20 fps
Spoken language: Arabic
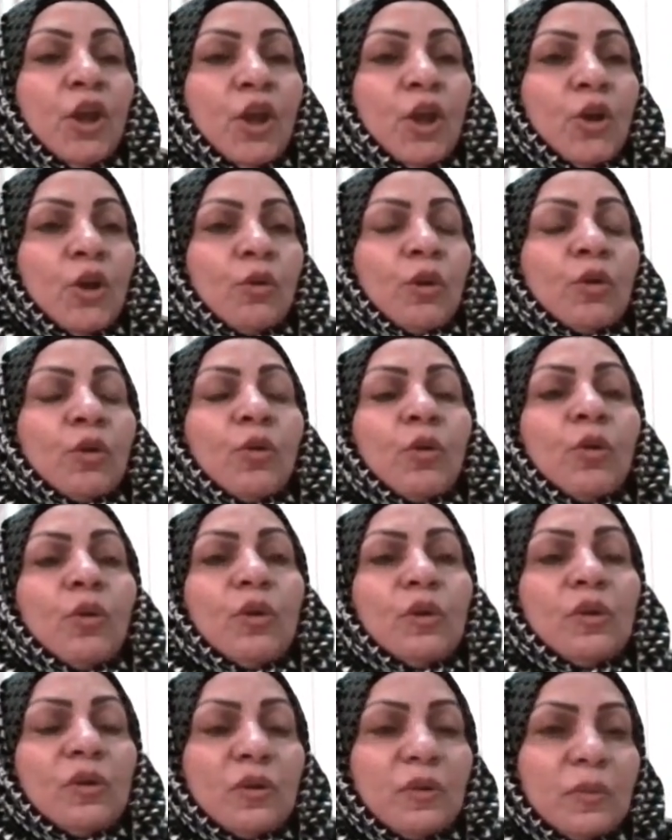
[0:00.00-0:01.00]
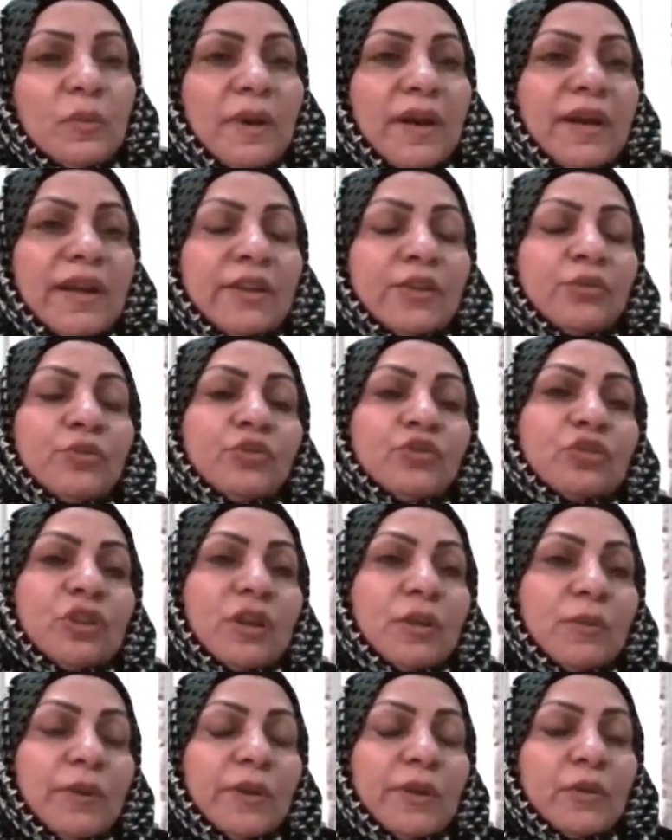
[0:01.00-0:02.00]
وكل ما ينشر
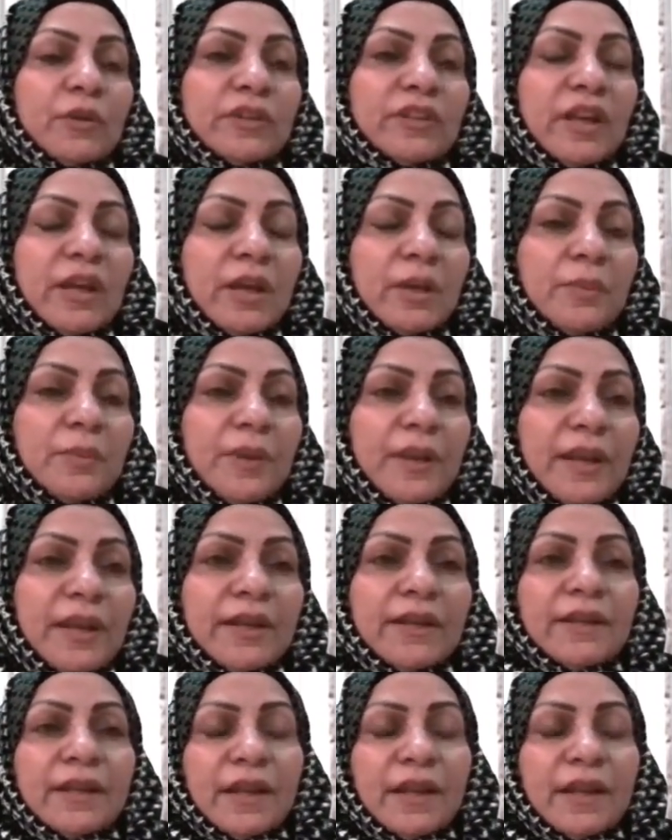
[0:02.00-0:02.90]
ويكتب بأن